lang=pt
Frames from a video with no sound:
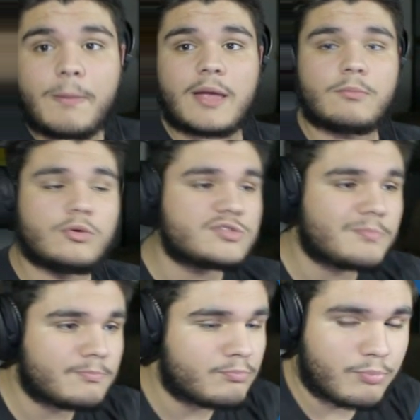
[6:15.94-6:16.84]
eu pegue muitos
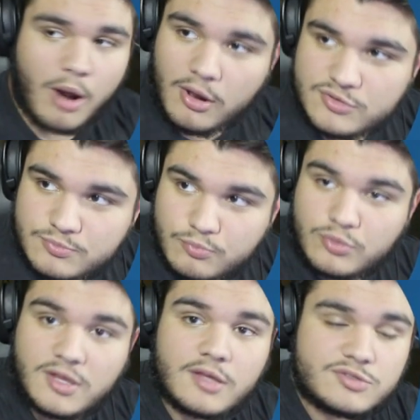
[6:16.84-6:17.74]
Brawlers
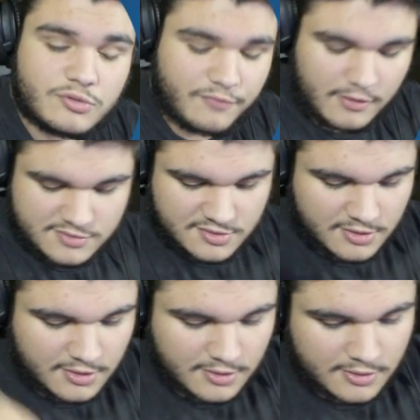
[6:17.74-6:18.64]
com 500 troféus.
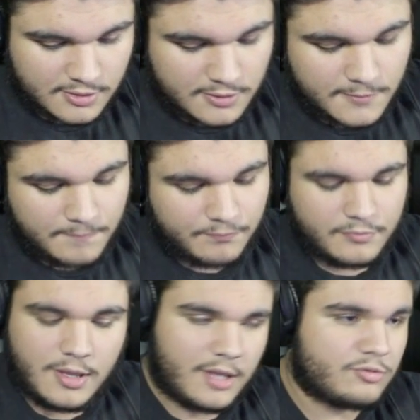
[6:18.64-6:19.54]

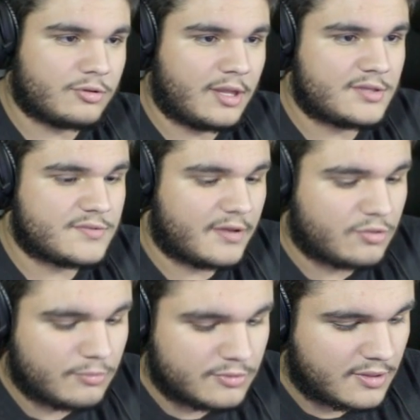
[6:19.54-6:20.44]
Ai, tô tenso, velho.
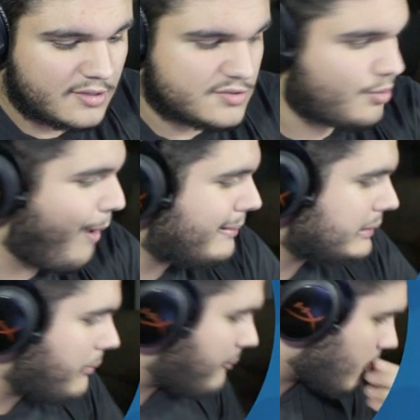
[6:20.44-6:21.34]
Tô muito tenso.
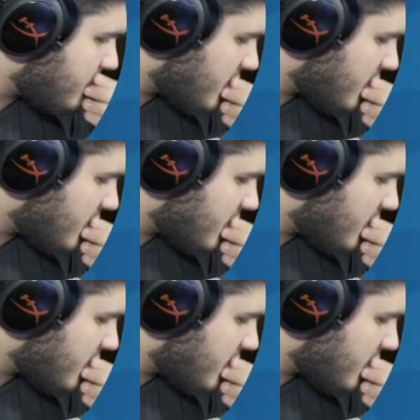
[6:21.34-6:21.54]
Mano, vou pro